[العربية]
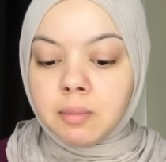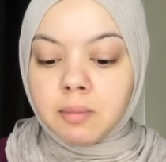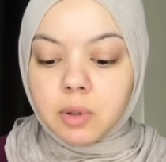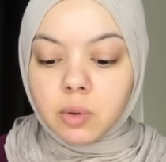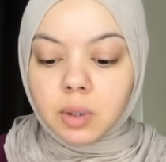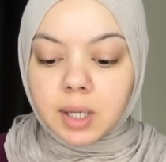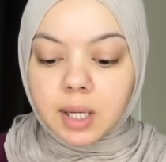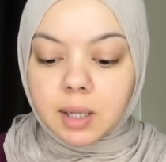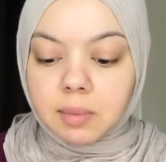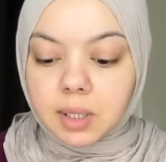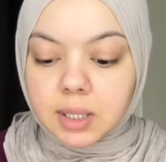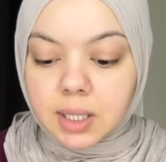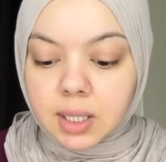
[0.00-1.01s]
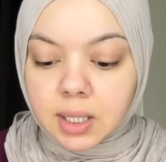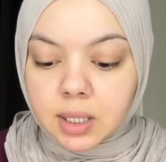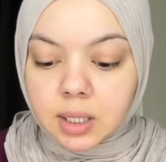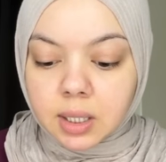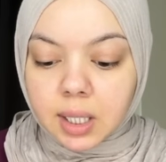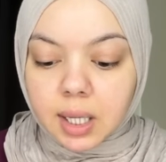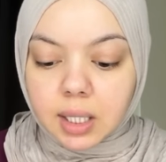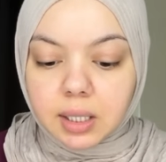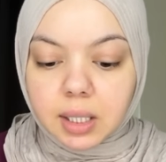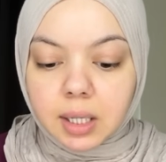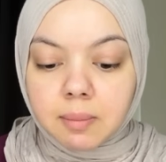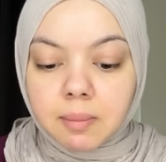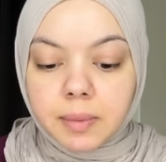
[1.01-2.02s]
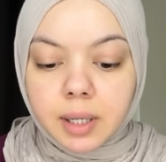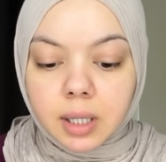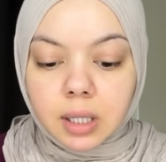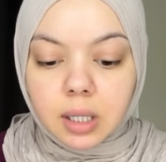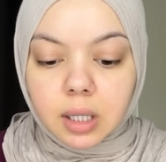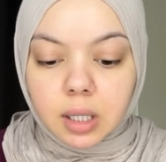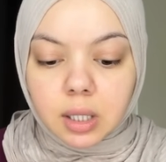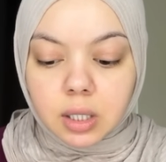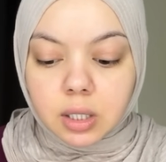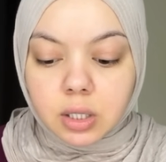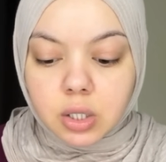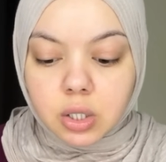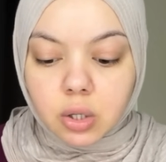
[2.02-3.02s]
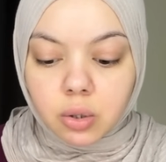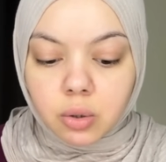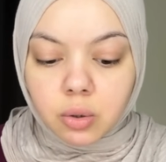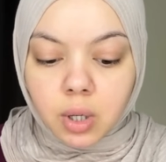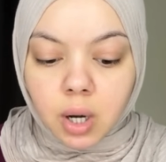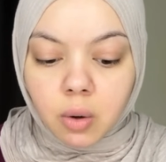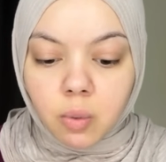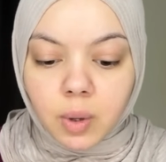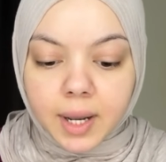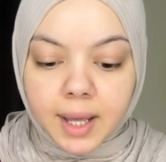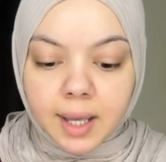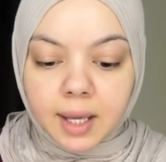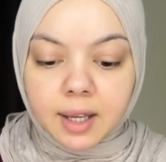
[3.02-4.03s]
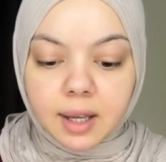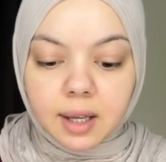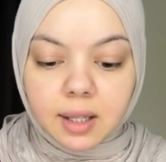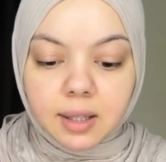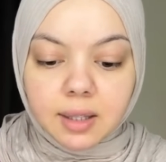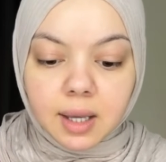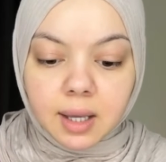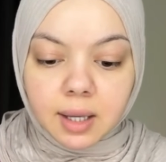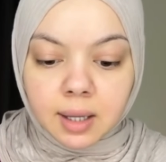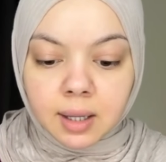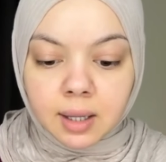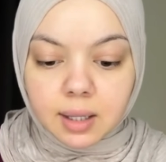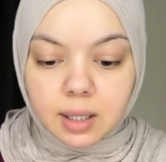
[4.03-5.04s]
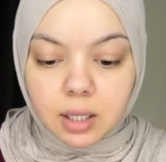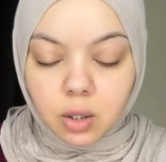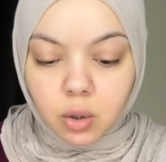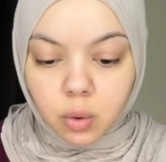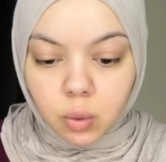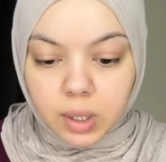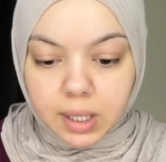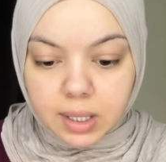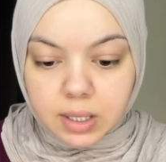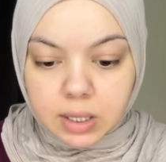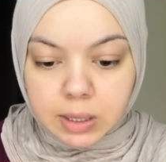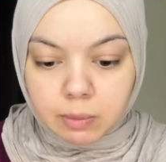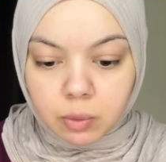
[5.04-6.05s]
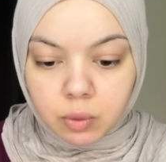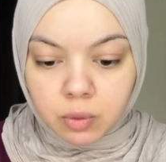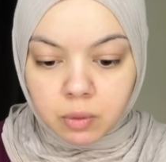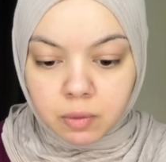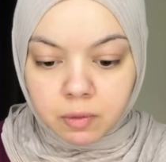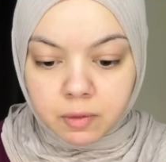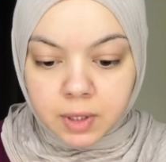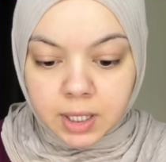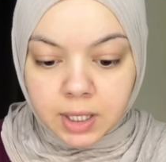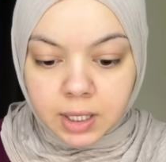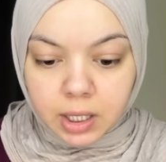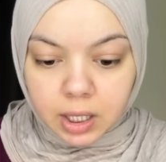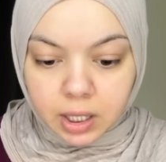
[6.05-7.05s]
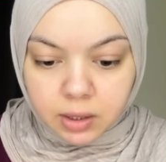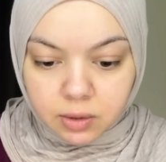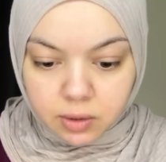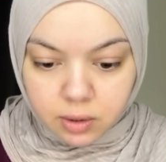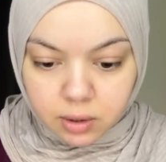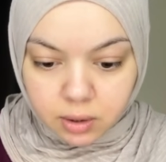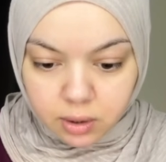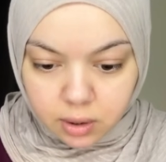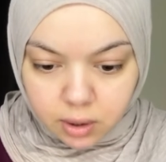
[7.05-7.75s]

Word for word: بدون كلام كتير خلينا نبدا سو so, اول حاجه اخدتها اللي هو اسمه في لايتر